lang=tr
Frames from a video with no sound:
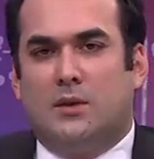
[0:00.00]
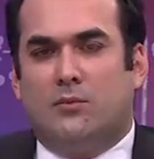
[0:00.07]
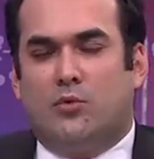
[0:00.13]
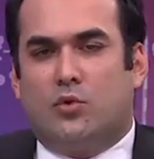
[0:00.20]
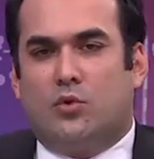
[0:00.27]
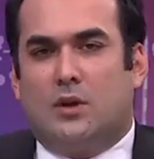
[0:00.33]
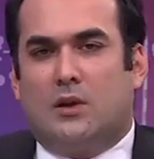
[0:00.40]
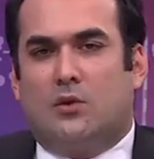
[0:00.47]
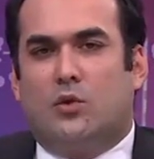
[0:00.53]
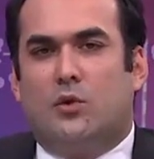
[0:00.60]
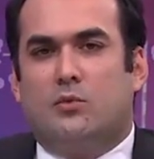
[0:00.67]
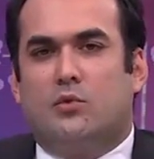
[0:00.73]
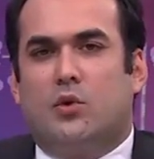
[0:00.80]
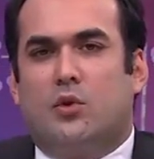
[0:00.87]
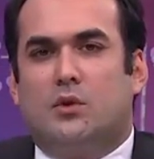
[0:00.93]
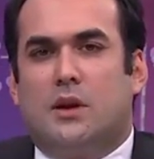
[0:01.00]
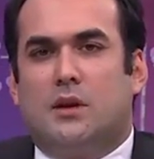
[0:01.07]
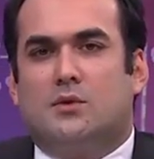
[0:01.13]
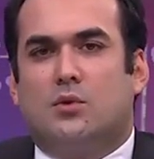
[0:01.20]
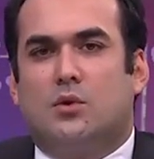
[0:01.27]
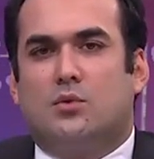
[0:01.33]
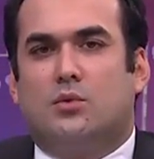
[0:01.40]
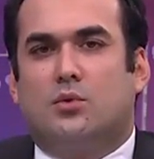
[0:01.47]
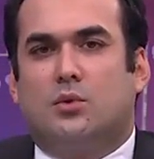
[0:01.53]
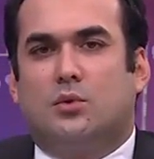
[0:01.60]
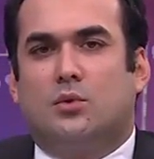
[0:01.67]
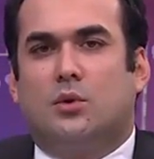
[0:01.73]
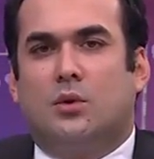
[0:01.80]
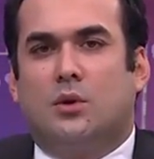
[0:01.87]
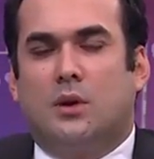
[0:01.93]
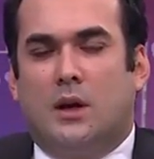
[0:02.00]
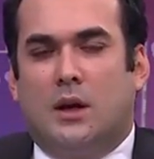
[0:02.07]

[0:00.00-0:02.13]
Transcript: Bugün Ekonomi Koordinasyon Kurulu